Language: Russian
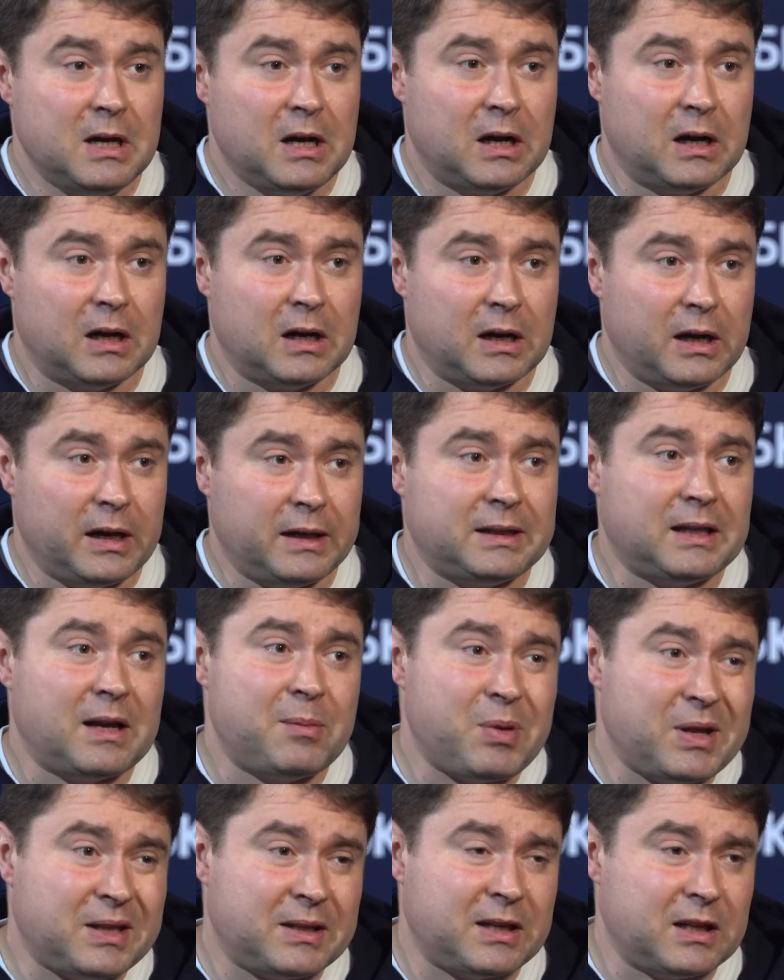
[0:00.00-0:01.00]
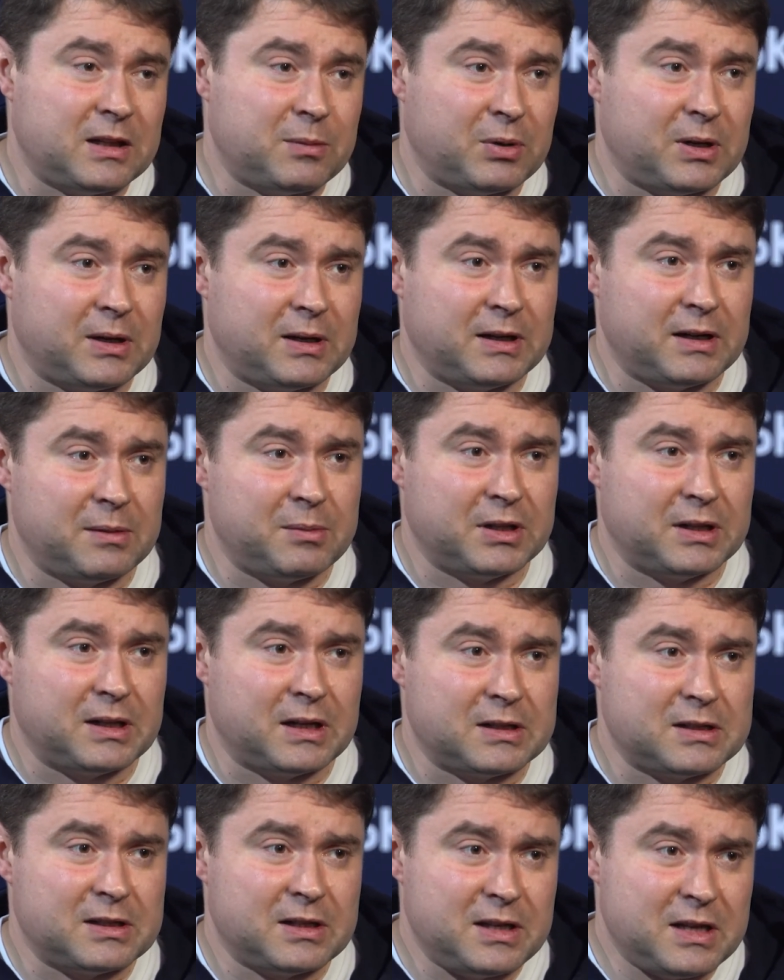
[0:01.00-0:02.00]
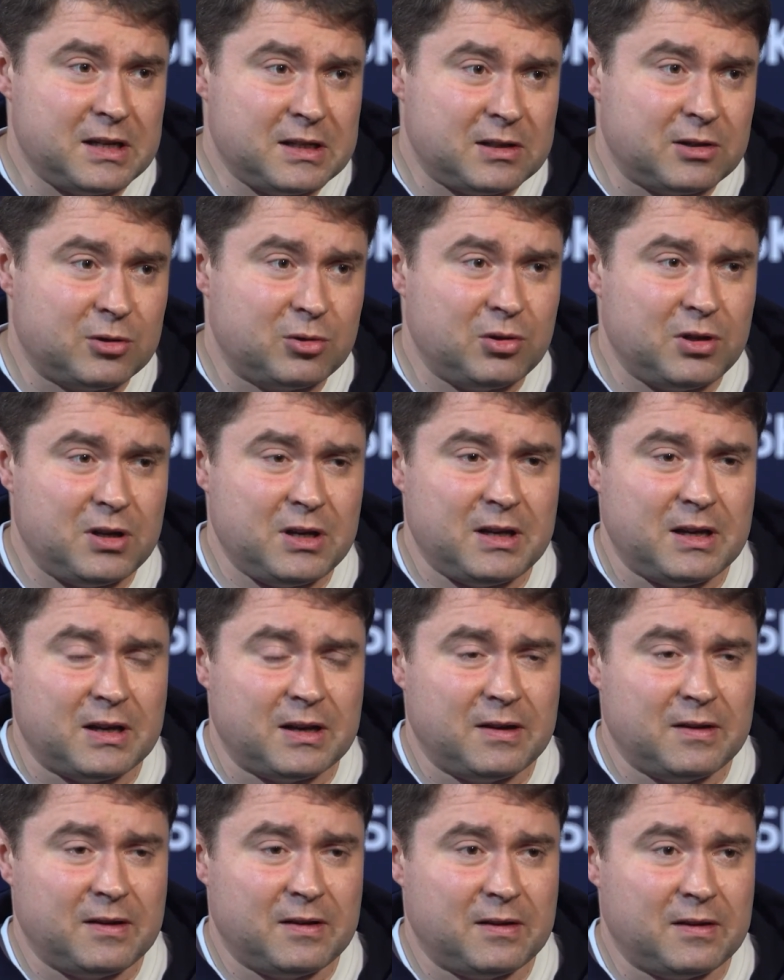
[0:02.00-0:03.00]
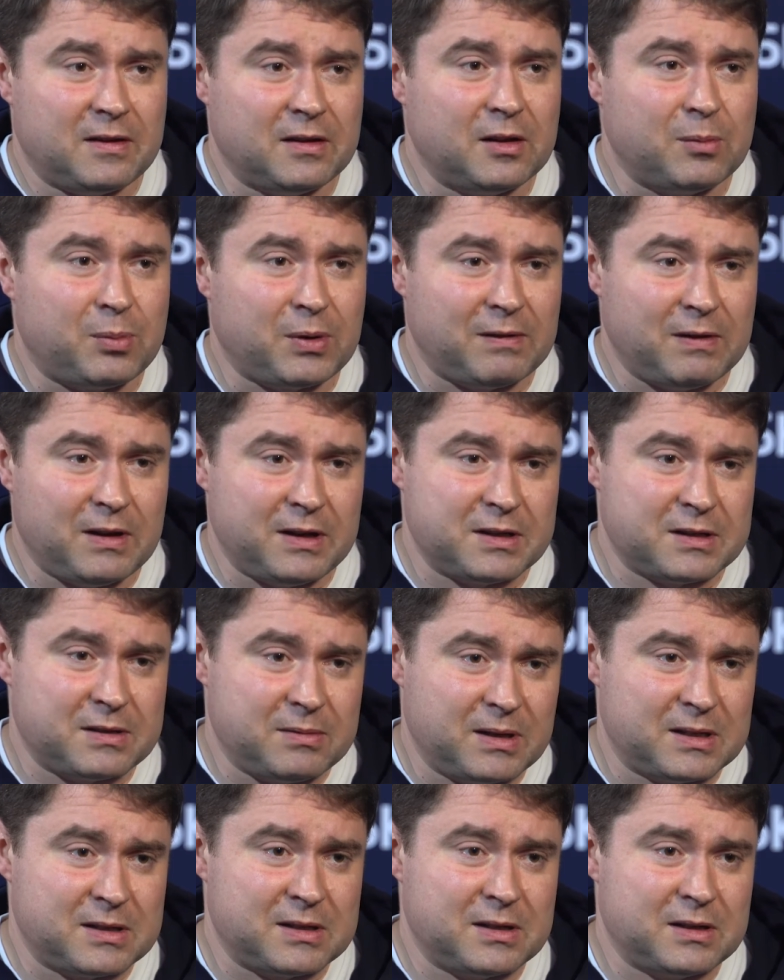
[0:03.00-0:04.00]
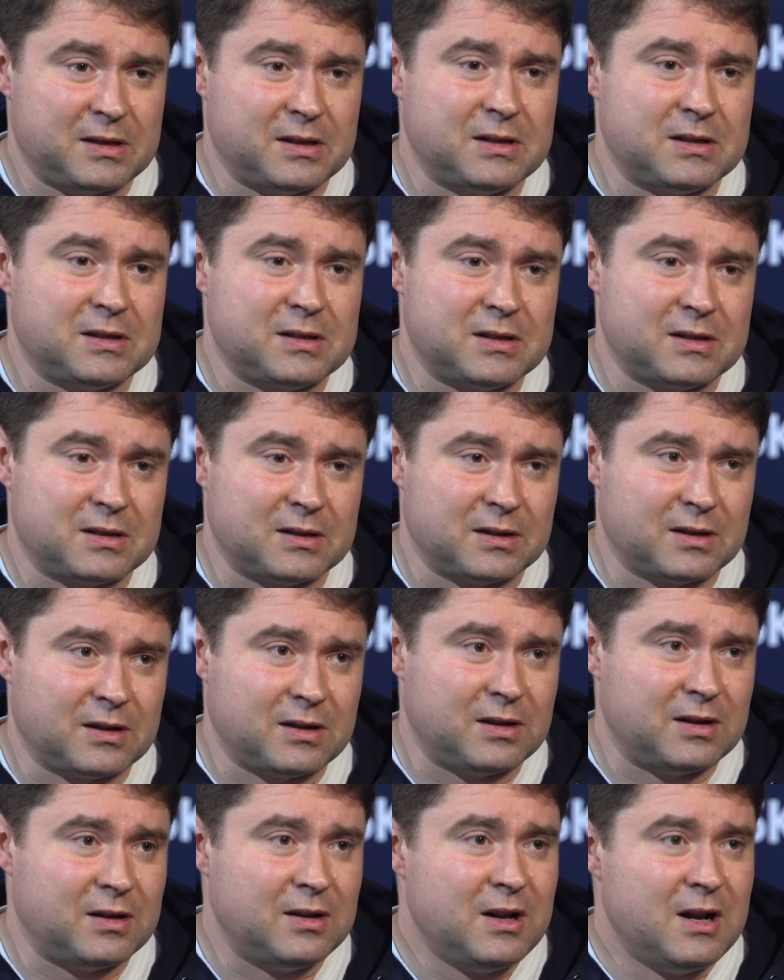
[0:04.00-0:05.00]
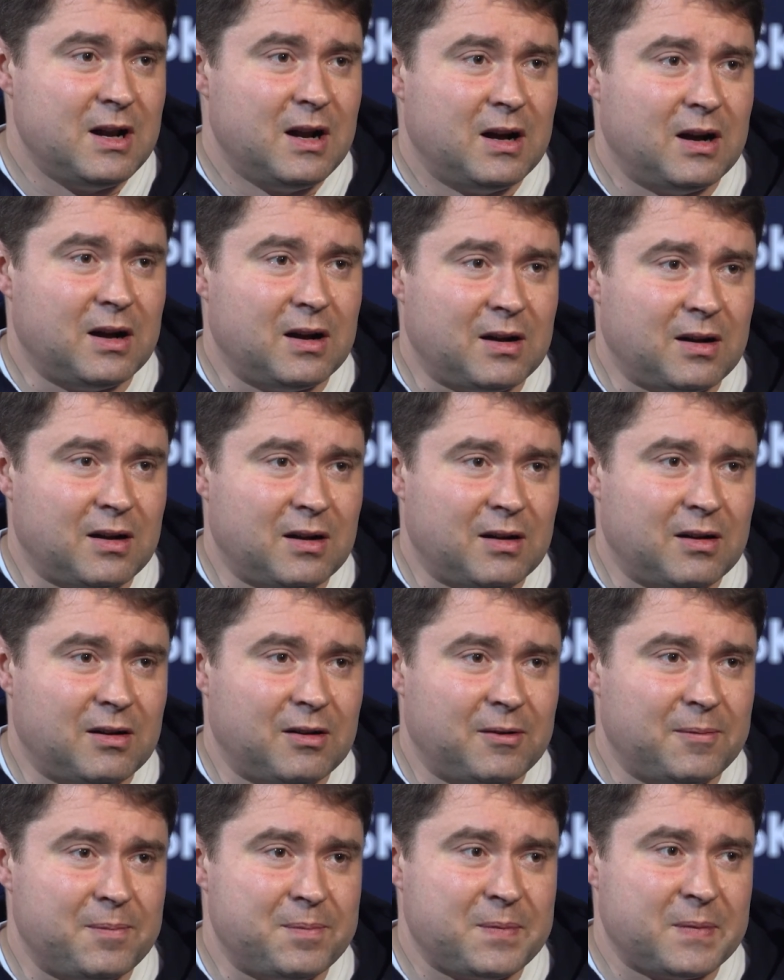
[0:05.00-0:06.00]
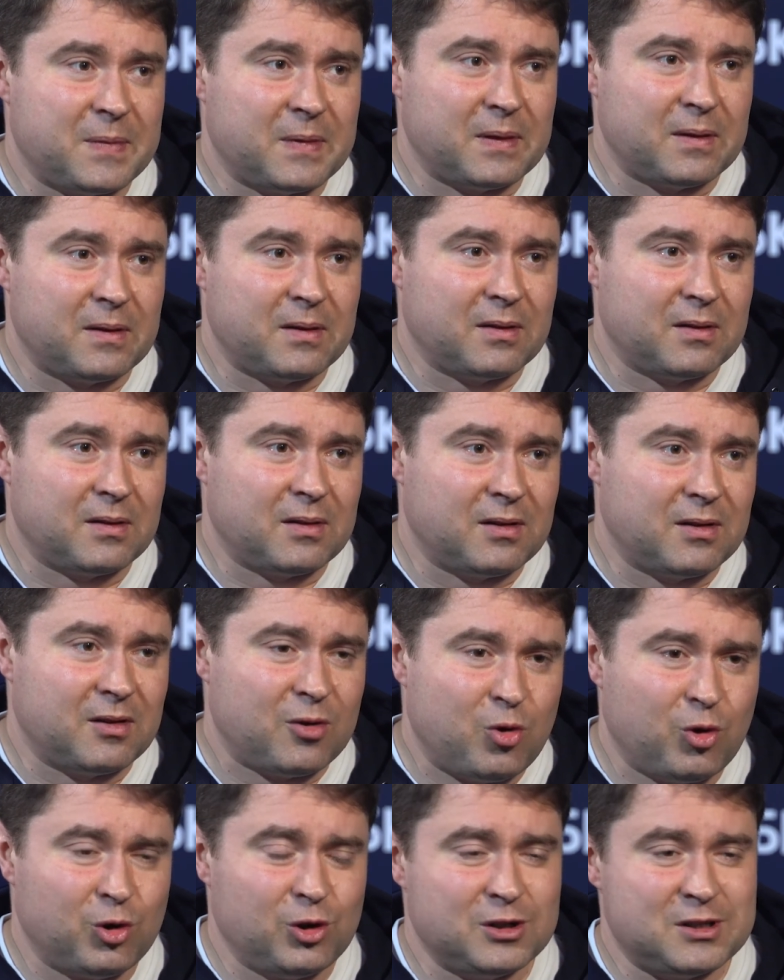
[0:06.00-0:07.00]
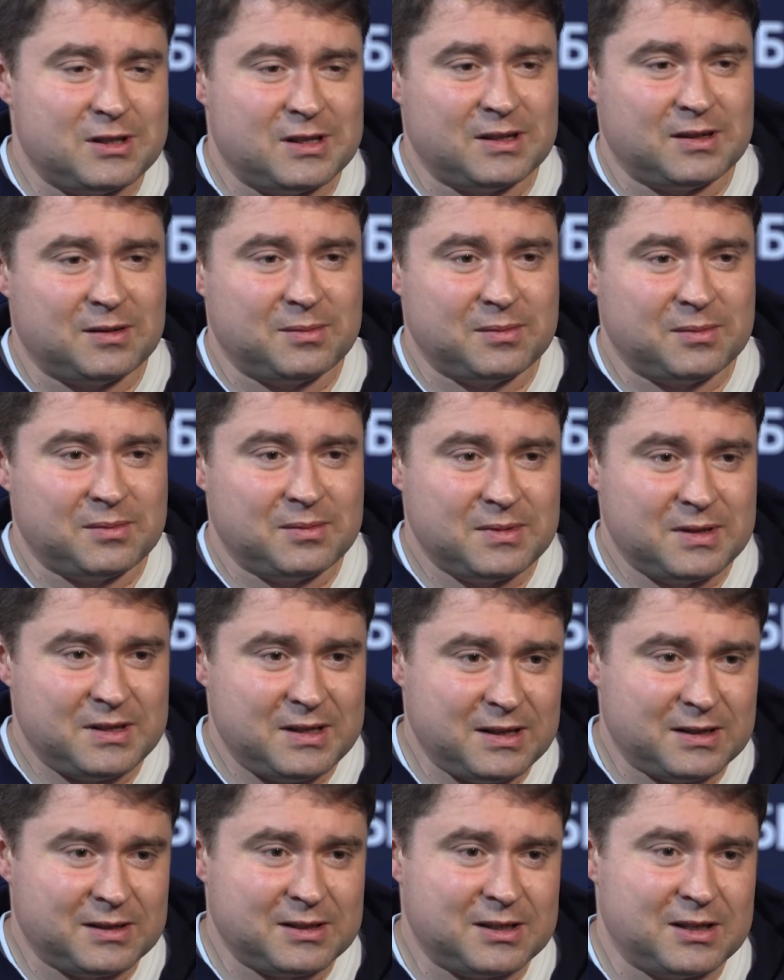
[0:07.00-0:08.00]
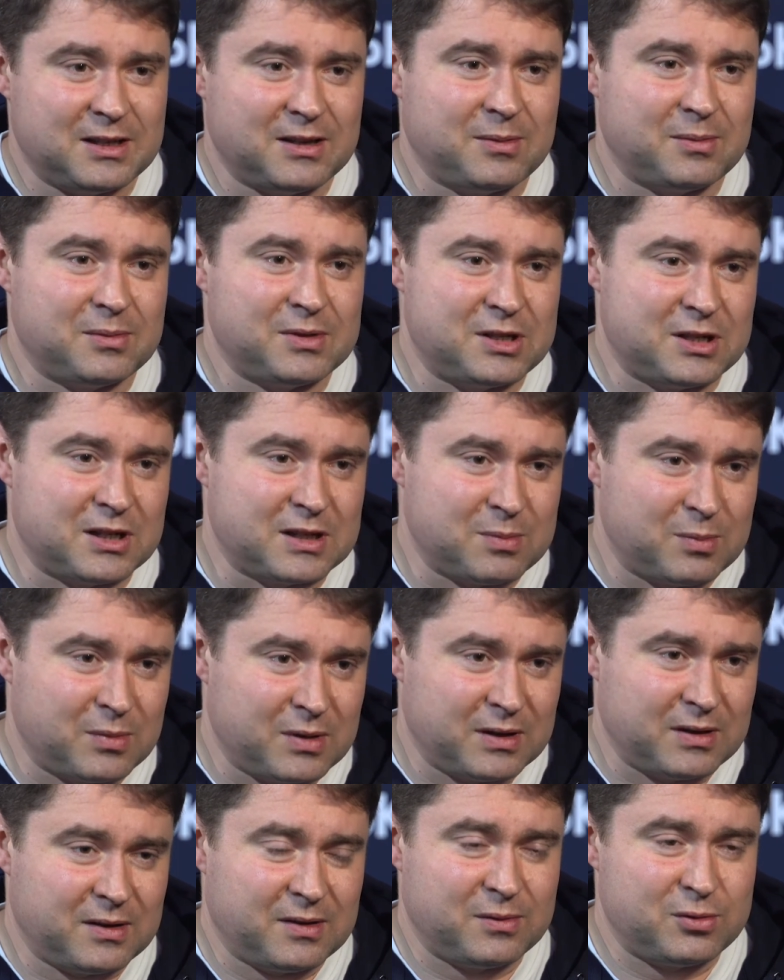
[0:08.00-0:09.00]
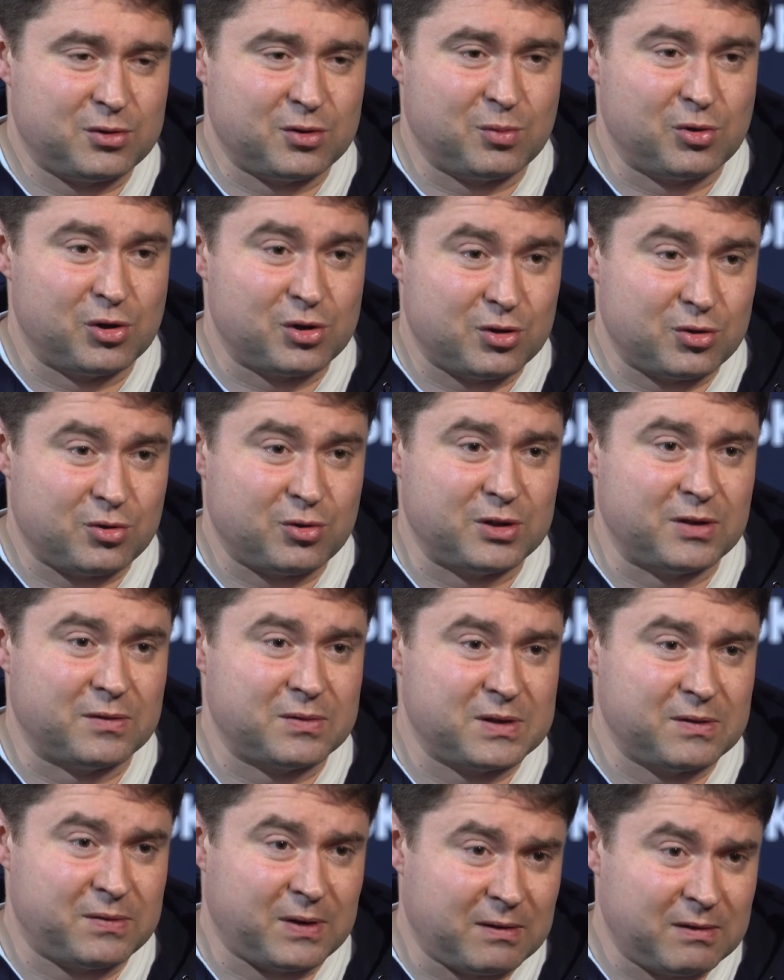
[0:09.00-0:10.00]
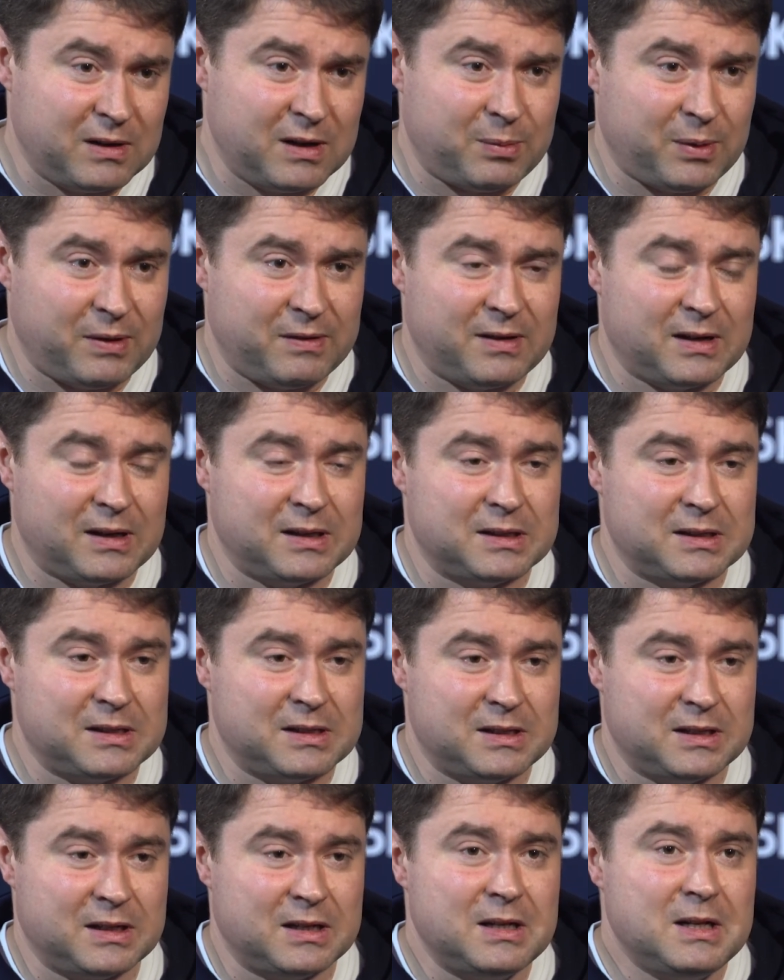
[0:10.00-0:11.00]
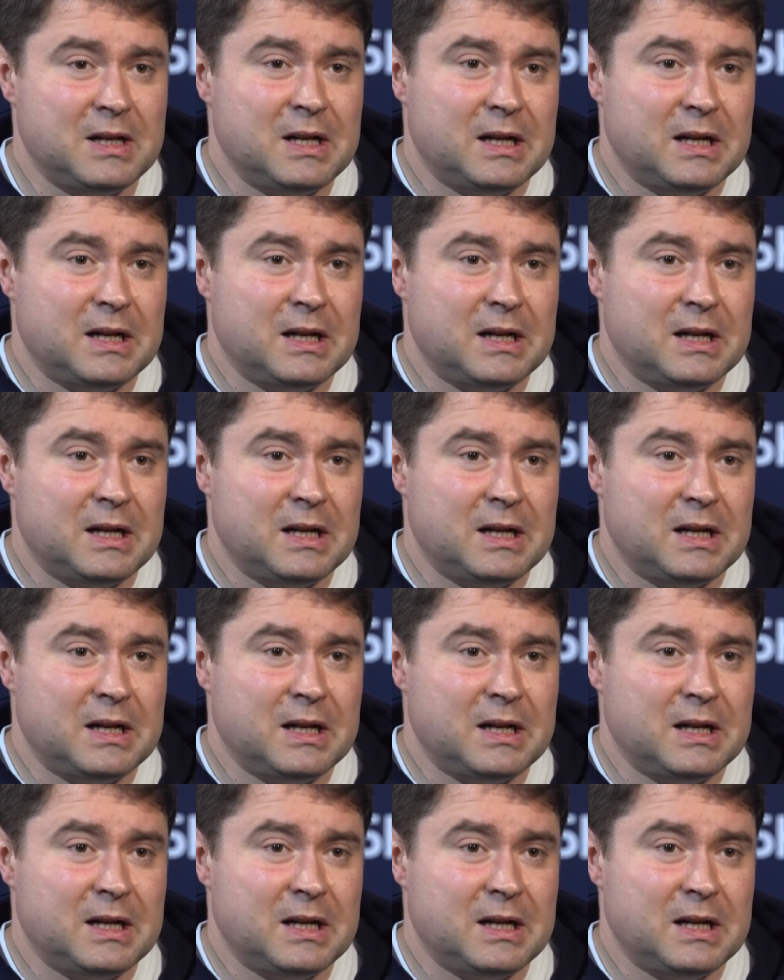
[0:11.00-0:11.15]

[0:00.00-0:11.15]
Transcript: Э, это опять-таки это про рекомендации. Есть другие э, направления, связанные с э, а, э, голосом, текстом. Сейчас мы все больше уходим в цифровые поверхности.